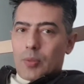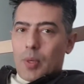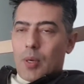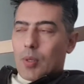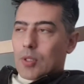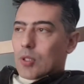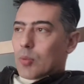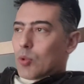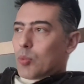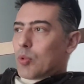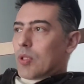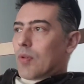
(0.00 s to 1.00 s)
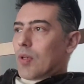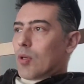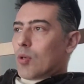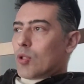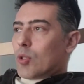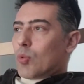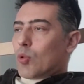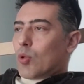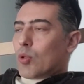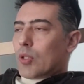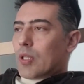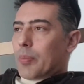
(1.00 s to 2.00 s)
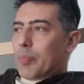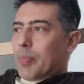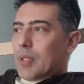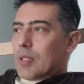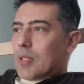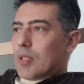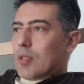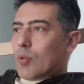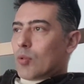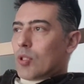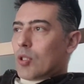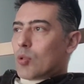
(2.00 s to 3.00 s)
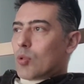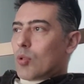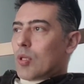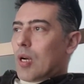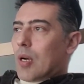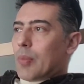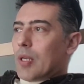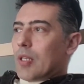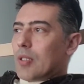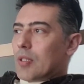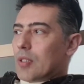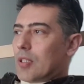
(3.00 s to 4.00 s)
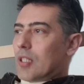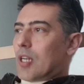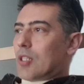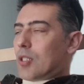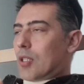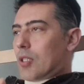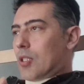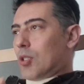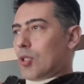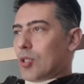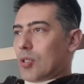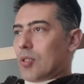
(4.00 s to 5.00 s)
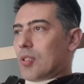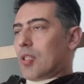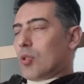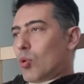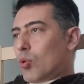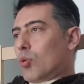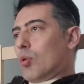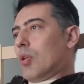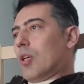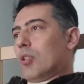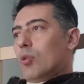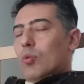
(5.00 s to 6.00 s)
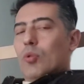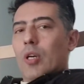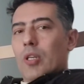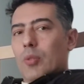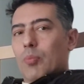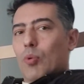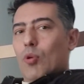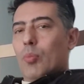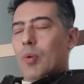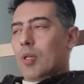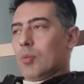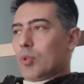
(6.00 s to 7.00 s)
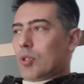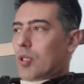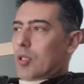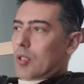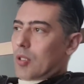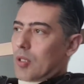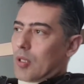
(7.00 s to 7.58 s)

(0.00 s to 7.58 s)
etmeye başlamış bu sefer. Önce bir korona bitsin ondan sonra ameliyatını gerçekleştiririz diye doktorlar da ona ayrı bir bölümü almışlar.